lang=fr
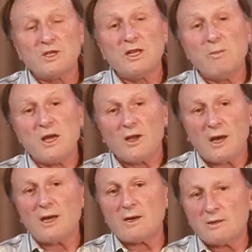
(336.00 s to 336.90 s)
qui les
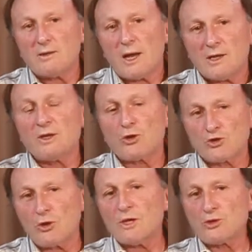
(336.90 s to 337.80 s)
mènerait à des
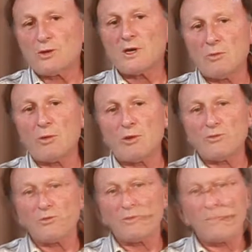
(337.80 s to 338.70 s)
transformations réellement
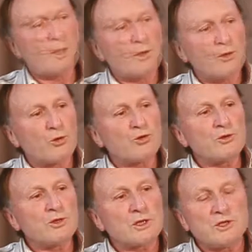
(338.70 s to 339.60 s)
profondes.
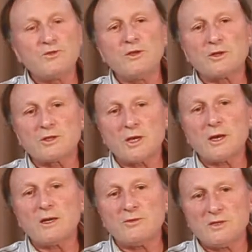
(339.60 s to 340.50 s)
Autant une crise
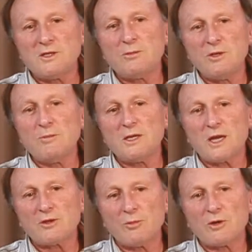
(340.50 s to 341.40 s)
financière, elle est visible
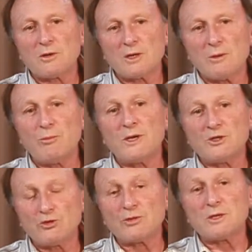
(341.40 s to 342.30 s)
immédiatement et elle
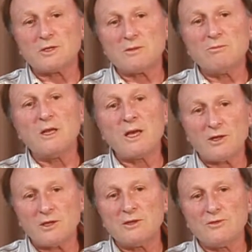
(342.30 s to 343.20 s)
pèse sur des
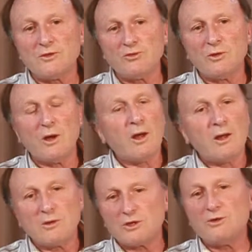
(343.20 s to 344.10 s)
milliards d'individus
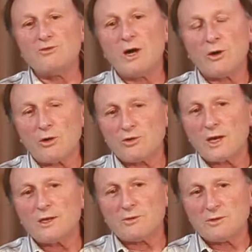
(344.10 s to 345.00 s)
qui voient leur
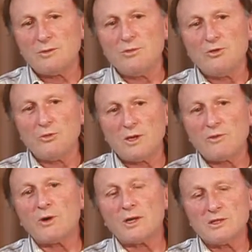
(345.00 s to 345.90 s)
retraite diminuer,
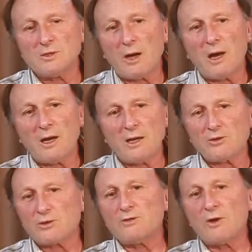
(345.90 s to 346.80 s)
voire
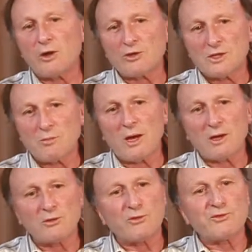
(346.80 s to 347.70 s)
disparaître, qui voient leurs
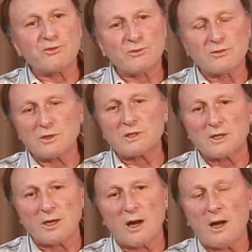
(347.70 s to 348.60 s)
épargnes fondre,
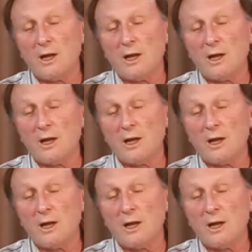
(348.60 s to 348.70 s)
etc.,